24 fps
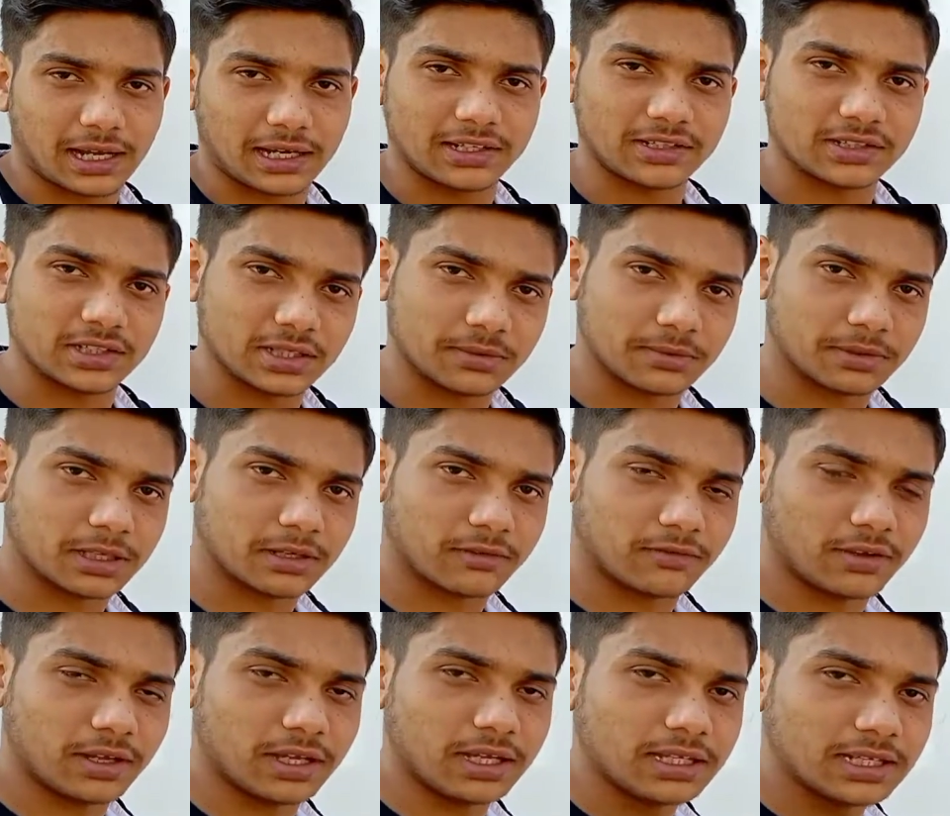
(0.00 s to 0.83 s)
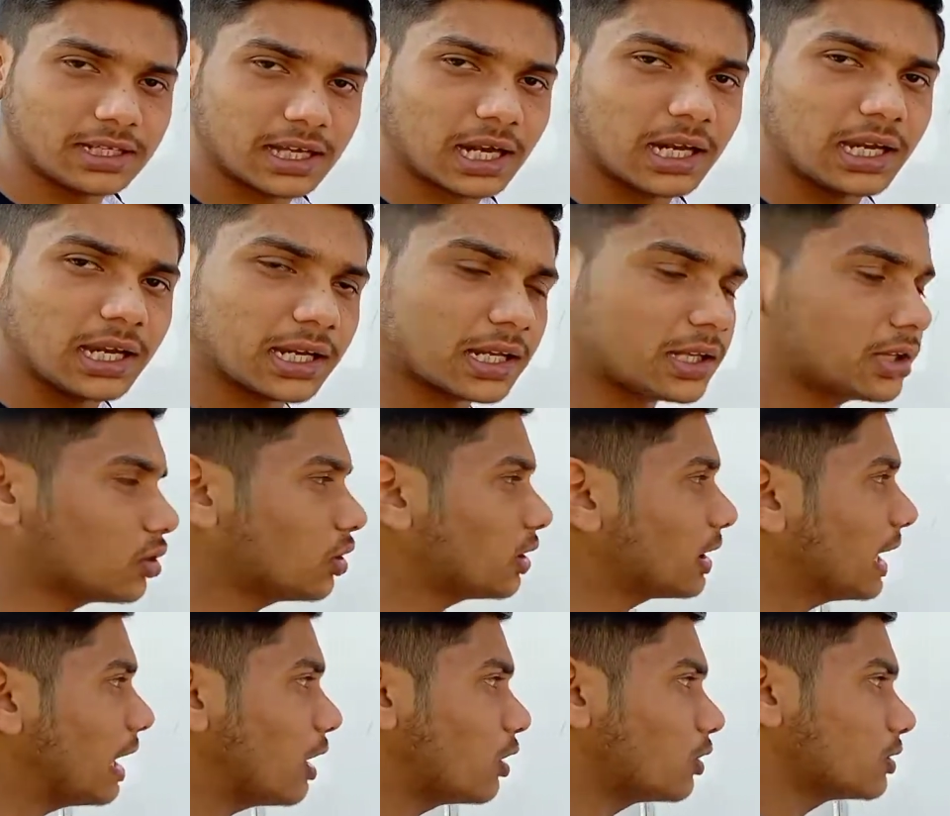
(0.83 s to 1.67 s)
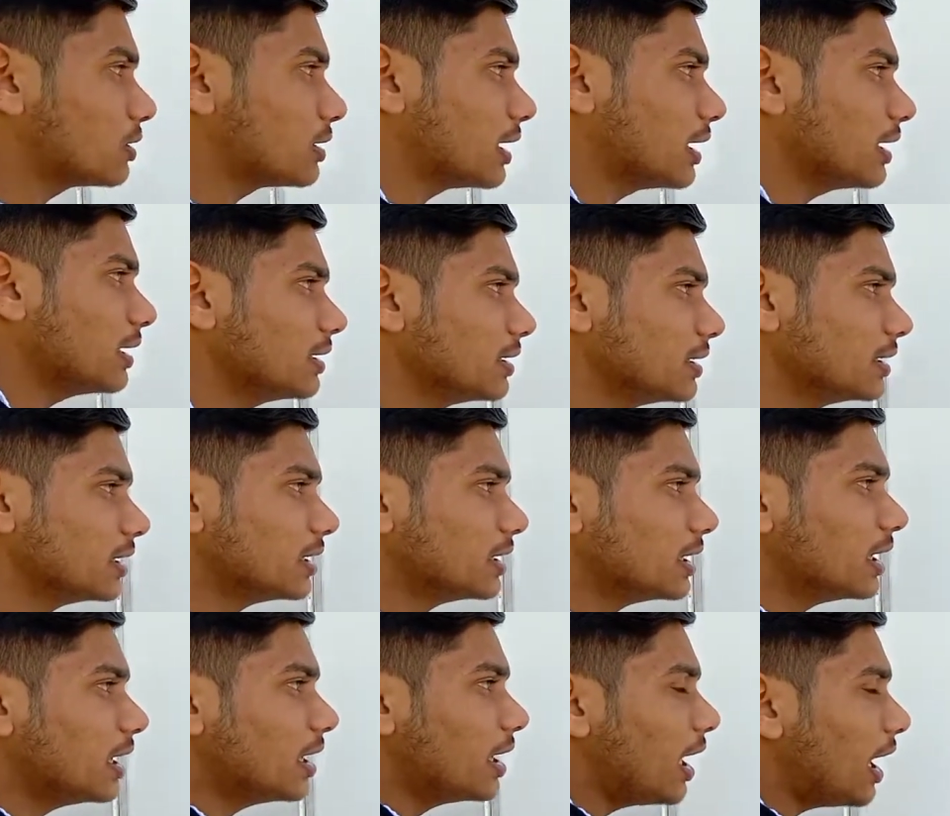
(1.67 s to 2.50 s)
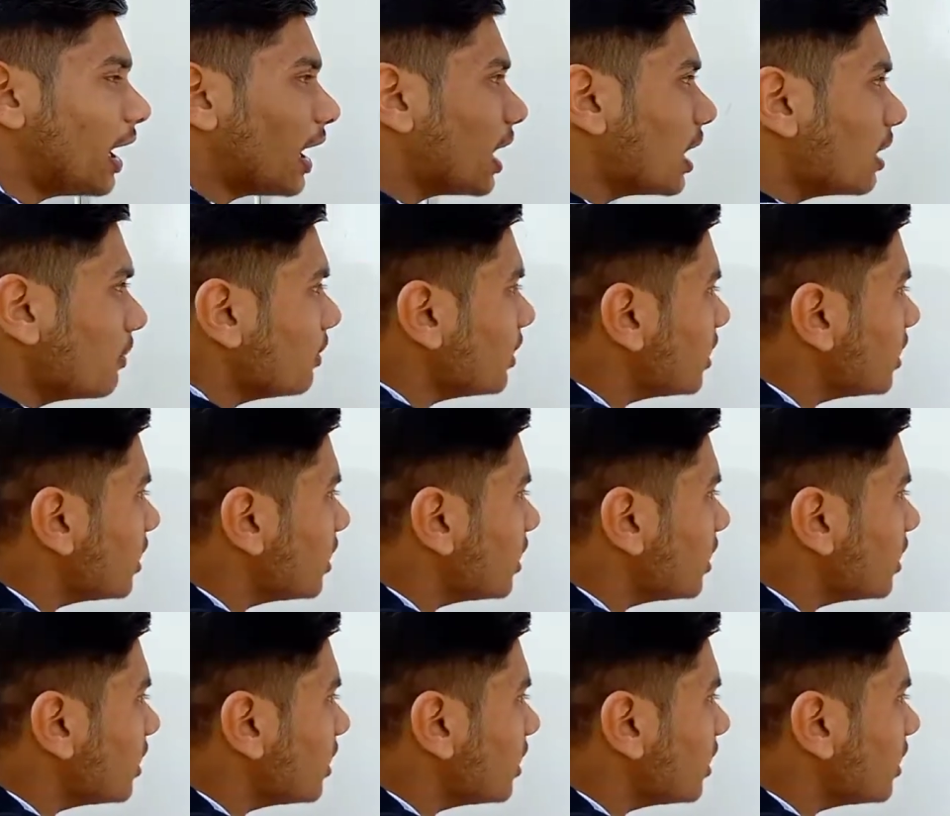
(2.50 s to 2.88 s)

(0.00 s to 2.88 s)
आनी चाहिए भैया फीलिंग कर लेना देखो क्या होता है अगर